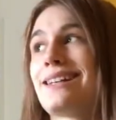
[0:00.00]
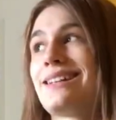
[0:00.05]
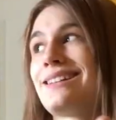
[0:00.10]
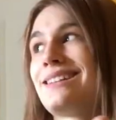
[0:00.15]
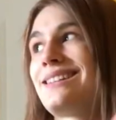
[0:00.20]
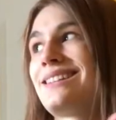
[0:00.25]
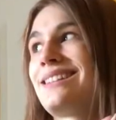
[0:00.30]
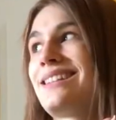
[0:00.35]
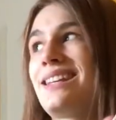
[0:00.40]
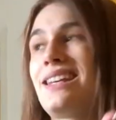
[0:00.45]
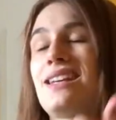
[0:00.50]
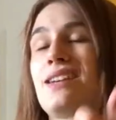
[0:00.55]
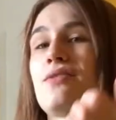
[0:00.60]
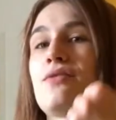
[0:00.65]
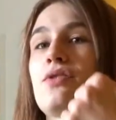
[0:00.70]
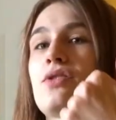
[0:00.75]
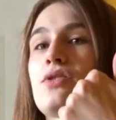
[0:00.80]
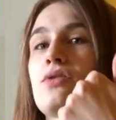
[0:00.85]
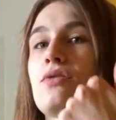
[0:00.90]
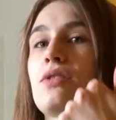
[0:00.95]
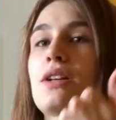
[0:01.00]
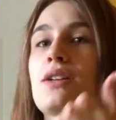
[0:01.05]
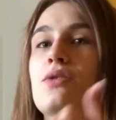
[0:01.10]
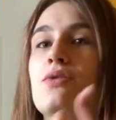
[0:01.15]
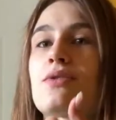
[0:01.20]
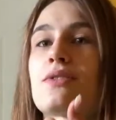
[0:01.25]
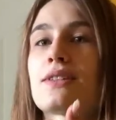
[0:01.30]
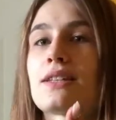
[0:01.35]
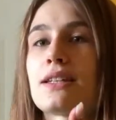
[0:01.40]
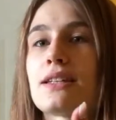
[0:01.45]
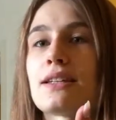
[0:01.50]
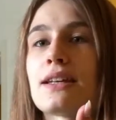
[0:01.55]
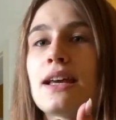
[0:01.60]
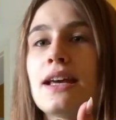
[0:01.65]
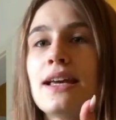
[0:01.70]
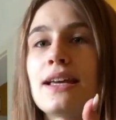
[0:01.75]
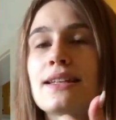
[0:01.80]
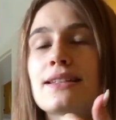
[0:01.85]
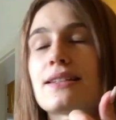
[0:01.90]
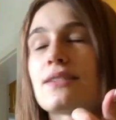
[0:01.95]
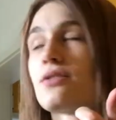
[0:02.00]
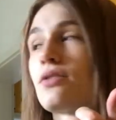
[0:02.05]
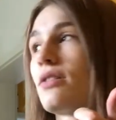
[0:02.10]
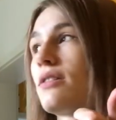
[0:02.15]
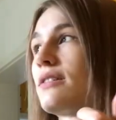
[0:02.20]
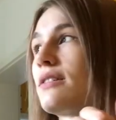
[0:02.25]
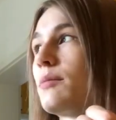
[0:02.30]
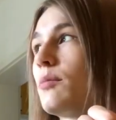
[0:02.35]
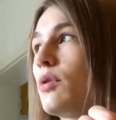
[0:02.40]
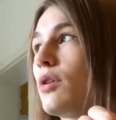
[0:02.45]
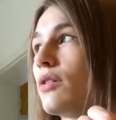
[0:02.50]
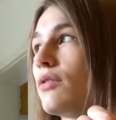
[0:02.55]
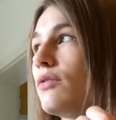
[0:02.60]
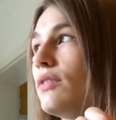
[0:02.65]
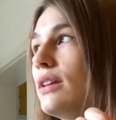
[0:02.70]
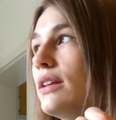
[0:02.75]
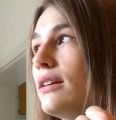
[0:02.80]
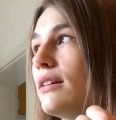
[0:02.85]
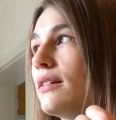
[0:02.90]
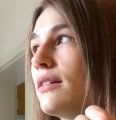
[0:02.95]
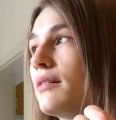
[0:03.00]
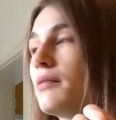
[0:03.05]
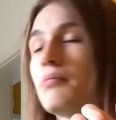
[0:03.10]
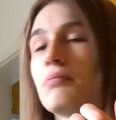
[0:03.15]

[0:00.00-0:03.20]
halt zehn Gewürze oder so sind, ist das trotzdem irgendwie